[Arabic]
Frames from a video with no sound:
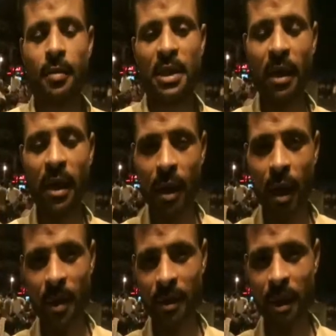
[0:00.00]
بسم الله
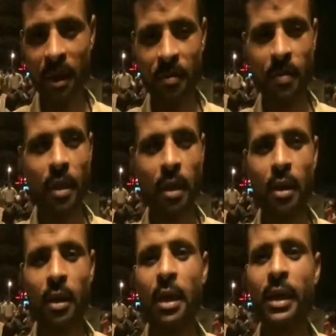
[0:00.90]
الرحمن الرحيم
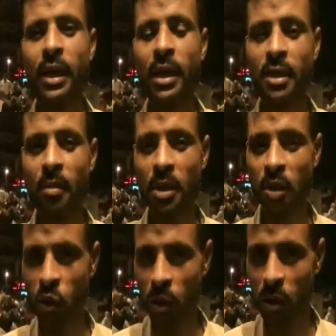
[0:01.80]
انا ياسر
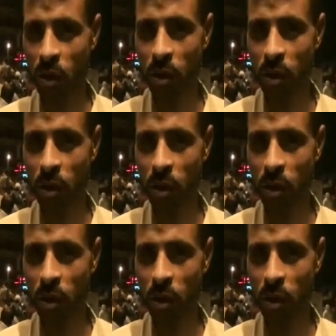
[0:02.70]
منصور